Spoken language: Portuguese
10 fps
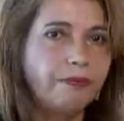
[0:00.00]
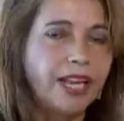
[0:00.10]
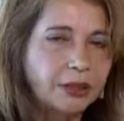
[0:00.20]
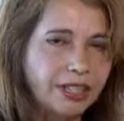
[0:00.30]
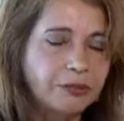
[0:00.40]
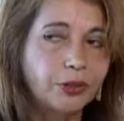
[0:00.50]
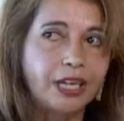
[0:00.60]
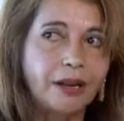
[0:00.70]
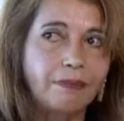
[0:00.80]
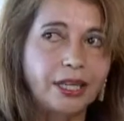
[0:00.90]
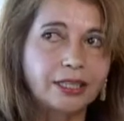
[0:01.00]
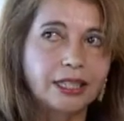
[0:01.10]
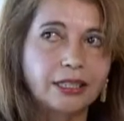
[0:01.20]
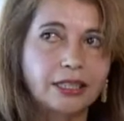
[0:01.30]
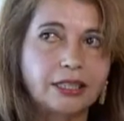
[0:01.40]
Mesmo a quimioterapia
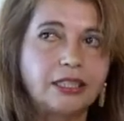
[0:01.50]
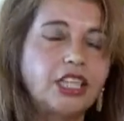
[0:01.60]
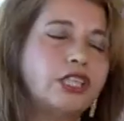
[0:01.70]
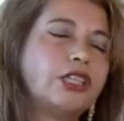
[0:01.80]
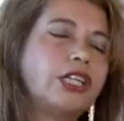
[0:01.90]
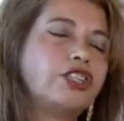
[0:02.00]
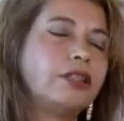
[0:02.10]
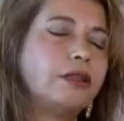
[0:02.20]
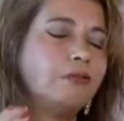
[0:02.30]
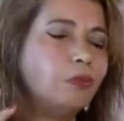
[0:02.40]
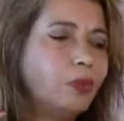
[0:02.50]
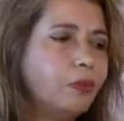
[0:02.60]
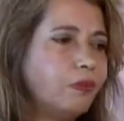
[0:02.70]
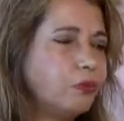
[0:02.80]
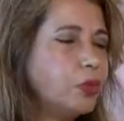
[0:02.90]
sendo assim, deixa a gente mu
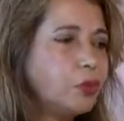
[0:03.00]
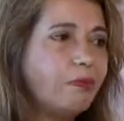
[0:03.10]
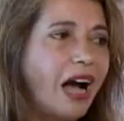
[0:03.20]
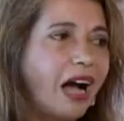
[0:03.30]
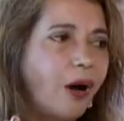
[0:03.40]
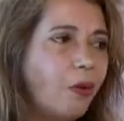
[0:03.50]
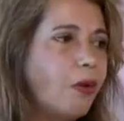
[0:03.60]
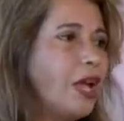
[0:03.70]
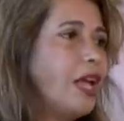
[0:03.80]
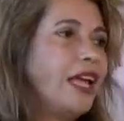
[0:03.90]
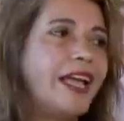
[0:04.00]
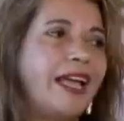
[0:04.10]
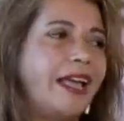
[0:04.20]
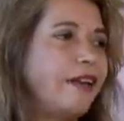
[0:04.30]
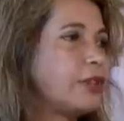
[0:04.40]
muito mal,
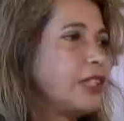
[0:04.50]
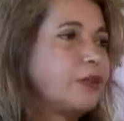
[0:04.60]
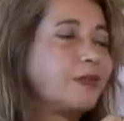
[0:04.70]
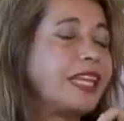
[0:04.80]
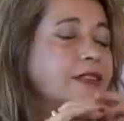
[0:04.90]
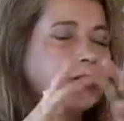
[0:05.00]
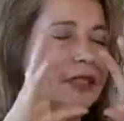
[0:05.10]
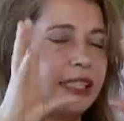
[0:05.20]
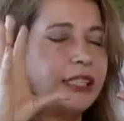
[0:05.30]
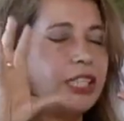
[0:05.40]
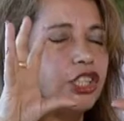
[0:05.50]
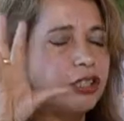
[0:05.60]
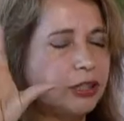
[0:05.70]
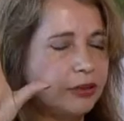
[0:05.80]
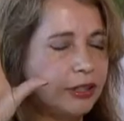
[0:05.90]
é, você, é, você sente
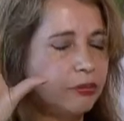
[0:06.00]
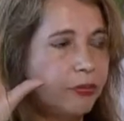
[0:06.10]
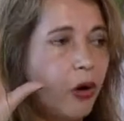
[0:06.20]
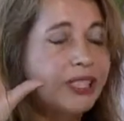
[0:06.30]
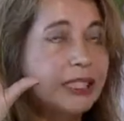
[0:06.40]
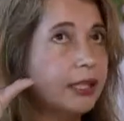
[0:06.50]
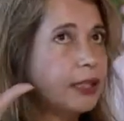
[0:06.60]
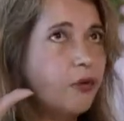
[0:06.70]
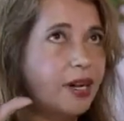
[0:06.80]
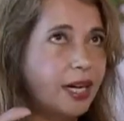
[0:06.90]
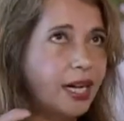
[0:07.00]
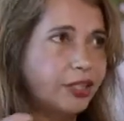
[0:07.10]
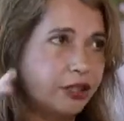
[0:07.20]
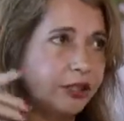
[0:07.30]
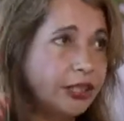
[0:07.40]
um mal-estar tão
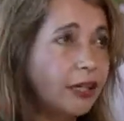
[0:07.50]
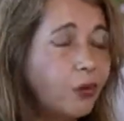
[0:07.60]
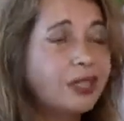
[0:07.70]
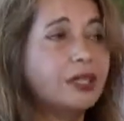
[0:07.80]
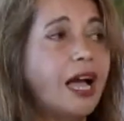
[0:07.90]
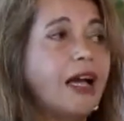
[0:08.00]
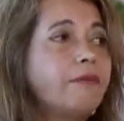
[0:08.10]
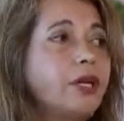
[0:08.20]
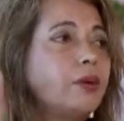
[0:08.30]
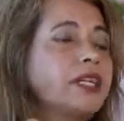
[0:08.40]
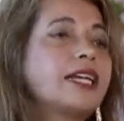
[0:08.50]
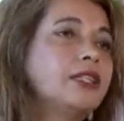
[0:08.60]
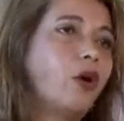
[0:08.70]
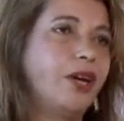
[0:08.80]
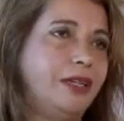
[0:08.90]
grande que você não sabe o que é que
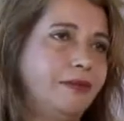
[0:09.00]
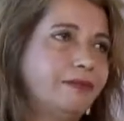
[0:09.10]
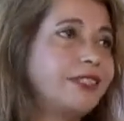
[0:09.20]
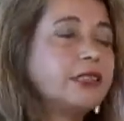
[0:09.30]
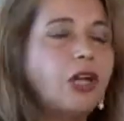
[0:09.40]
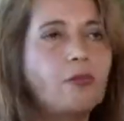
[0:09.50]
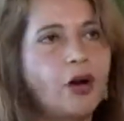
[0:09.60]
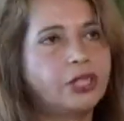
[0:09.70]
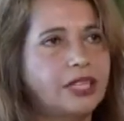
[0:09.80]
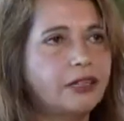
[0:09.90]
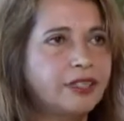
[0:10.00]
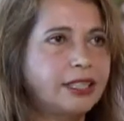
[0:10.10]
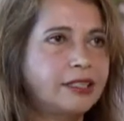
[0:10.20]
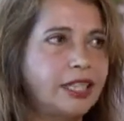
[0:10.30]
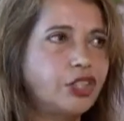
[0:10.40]
dói de tão mal-estar que você
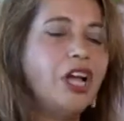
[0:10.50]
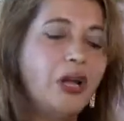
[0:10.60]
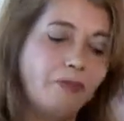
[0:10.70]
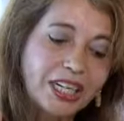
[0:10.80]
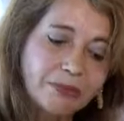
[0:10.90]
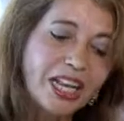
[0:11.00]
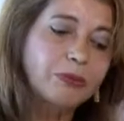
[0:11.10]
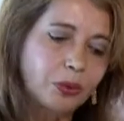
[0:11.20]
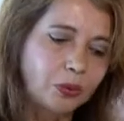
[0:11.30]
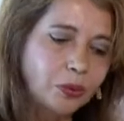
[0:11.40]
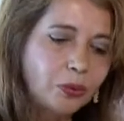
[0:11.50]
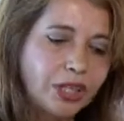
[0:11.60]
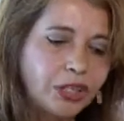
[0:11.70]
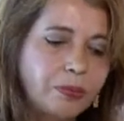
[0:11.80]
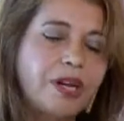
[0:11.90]
sente. Mas mesmo com tudo
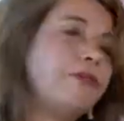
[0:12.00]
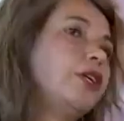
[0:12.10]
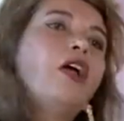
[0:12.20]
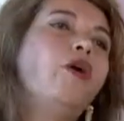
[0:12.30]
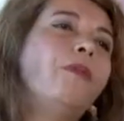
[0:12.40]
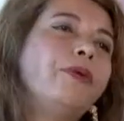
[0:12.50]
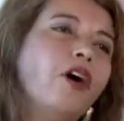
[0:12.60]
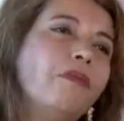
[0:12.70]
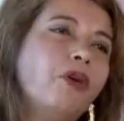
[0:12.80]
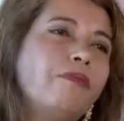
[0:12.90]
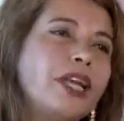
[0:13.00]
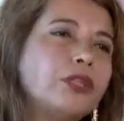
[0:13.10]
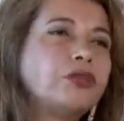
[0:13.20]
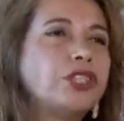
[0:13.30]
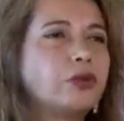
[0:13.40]
isso, para mim, o pior
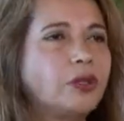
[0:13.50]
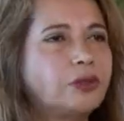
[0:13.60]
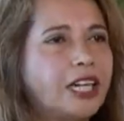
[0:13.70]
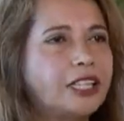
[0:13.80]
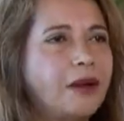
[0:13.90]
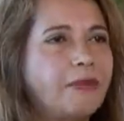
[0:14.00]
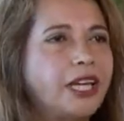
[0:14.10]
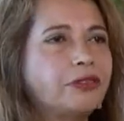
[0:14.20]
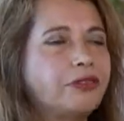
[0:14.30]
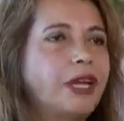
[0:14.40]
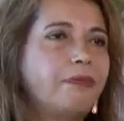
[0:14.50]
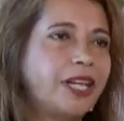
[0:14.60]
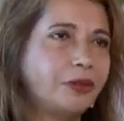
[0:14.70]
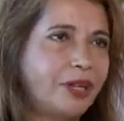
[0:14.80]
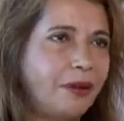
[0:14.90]
momento de todo o tratamento foi a
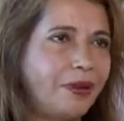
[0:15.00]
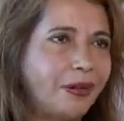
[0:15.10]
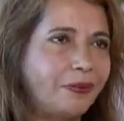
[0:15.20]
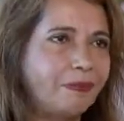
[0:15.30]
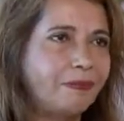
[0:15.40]
perda do cabelo.